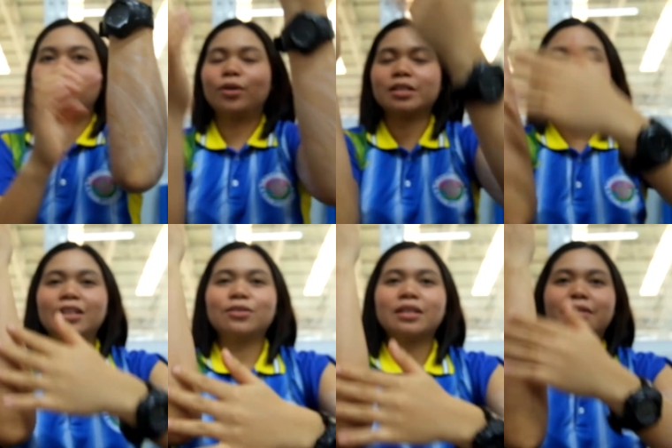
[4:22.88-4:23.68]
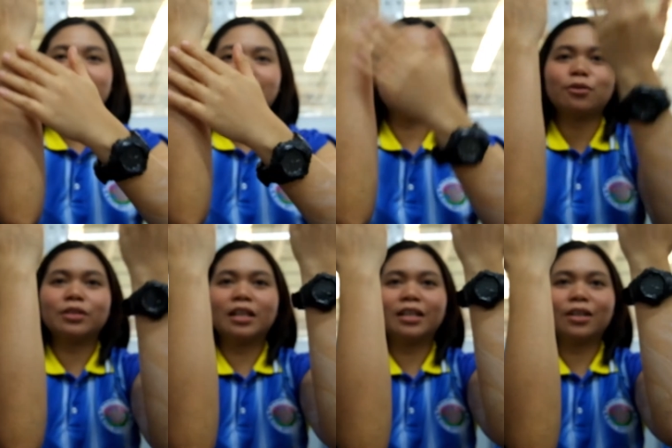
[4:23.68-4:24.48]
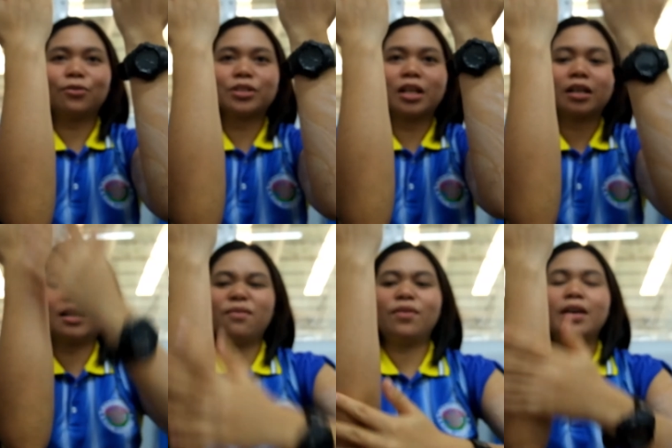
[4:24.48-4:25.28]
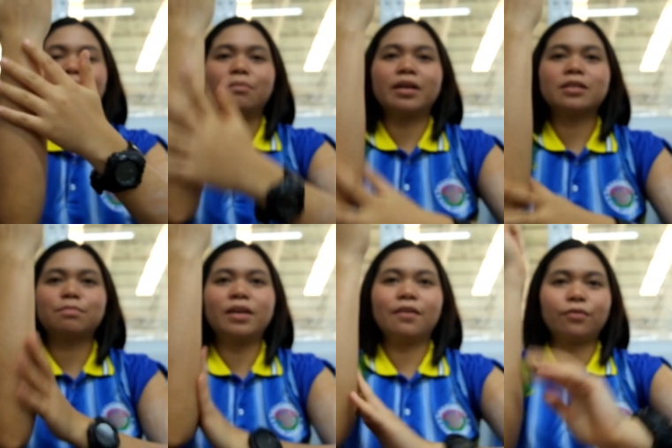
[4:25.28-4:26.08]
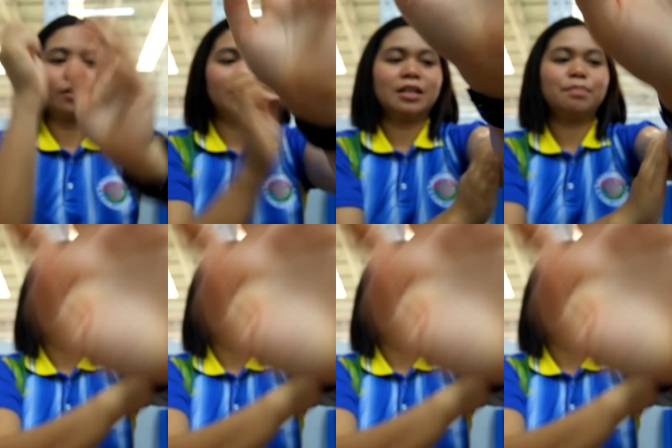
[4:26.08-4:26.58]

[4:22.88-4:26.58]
ko, kasi dito sa right arm ko, nilagyan ko siya ng Nivea na may SPF 30